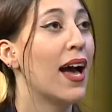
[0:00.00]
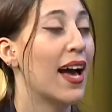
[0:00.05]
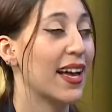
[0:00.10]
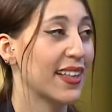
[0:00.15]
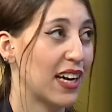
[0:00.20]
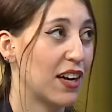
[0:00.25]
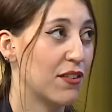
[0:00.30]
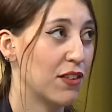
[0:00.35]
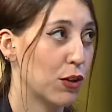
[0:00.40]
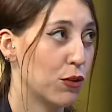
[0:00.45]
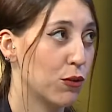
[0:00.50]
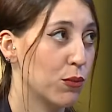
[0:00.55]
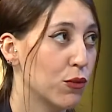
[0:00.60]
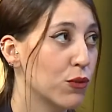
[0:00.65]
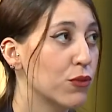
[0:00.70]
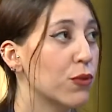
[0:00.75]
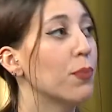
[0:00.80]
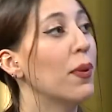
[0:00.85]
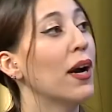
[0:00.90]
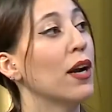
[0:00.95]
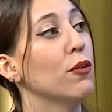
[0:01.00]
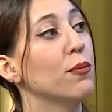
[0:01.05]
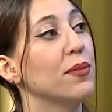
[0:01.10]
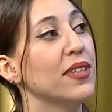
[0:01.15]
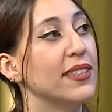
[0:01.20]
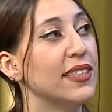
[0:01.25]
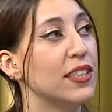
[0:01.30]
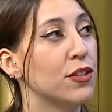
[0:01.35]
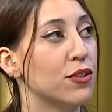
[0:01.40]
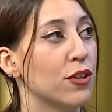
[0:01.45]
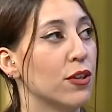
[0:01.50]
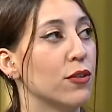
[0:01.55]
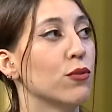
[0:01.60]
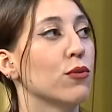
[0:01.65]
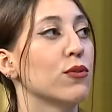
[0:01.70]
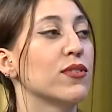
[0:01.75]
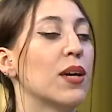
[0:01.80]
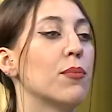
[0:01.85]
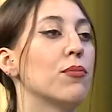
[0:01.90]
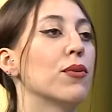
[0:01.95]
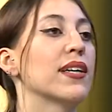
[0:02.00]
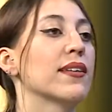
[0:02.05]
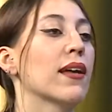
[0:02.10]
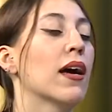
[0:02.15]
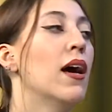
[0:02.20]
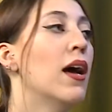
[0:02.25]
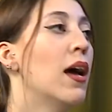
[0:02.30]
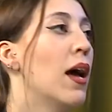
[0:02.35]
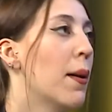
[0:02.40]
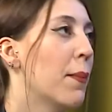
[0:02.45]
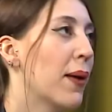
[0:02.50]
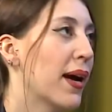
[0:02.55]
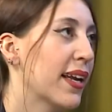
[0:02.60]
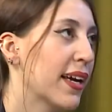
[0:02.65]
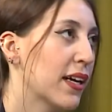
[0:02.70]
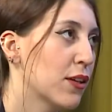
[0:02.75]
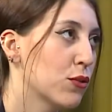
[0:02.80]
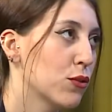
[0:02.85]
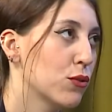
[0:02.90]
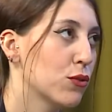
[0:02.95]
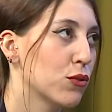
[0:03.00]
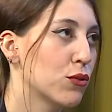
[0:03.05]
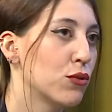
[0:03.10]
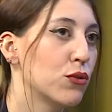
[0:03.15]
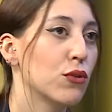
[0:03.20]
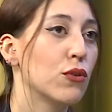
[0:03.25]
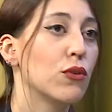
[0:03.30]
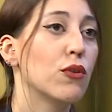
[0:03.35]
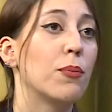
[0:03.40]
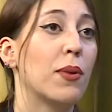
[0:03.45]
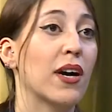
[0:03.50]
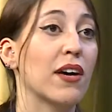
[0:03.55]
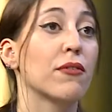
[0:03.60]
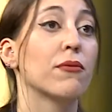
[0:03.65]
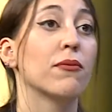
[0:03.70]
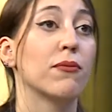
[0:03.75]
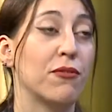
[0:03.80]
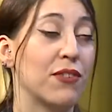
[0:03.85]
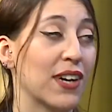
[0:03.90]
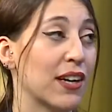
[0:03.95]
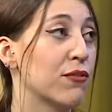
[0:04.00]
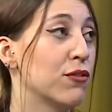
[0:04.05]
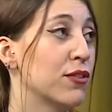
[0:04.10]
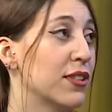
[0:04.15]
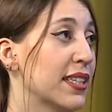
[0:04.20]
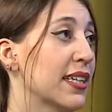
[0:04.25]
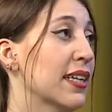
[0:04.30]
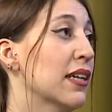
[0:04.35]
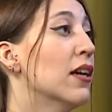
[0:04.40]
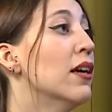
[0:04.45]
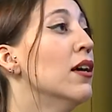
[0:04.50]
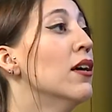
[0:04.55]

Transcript: à travers le monde par le biais des jeunes. Donc ça peut être par les réseaux sociaux, par faire venir